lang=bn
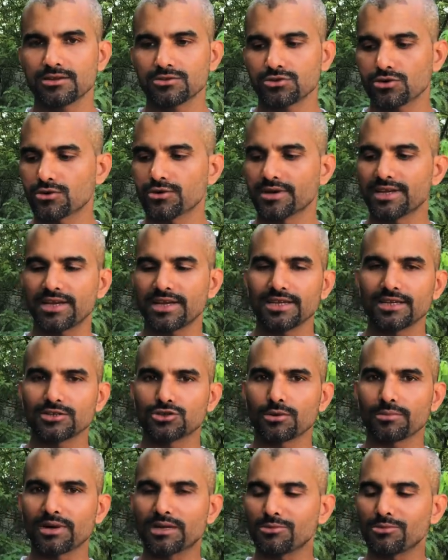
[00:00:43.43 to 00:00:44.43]
তখন এই
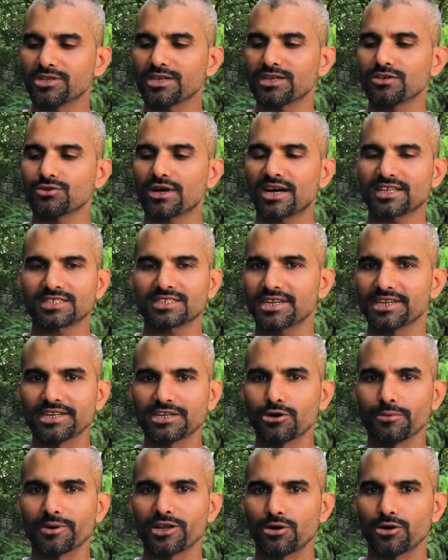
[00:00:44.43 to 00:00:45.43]
সময়ের মধ্যে কিন্তু হাতটা
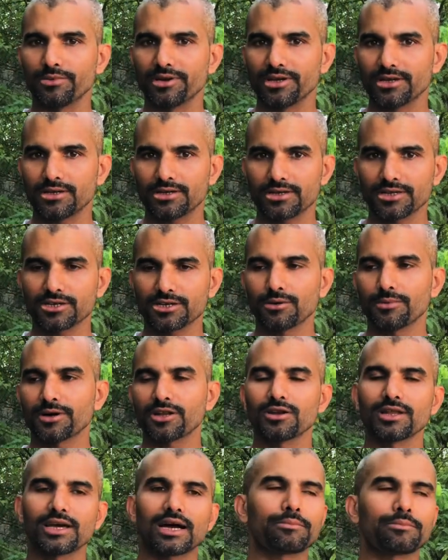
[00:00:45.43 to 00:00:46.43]
রিকভার হবে রিকভার
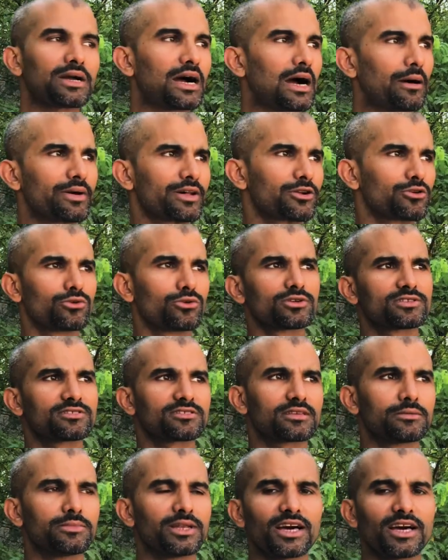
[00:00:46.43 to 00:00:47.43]
হলে আমি আবারও ওই
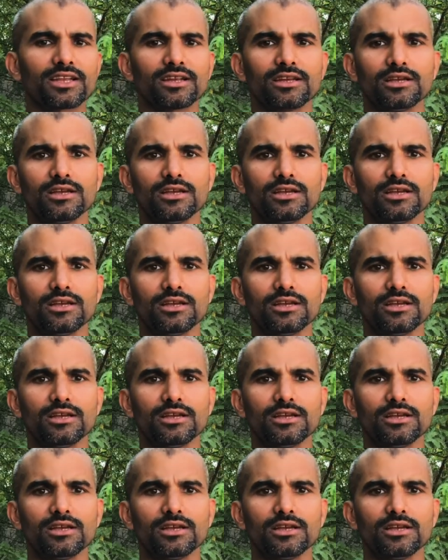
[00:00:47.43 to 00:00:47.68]
সিমিলার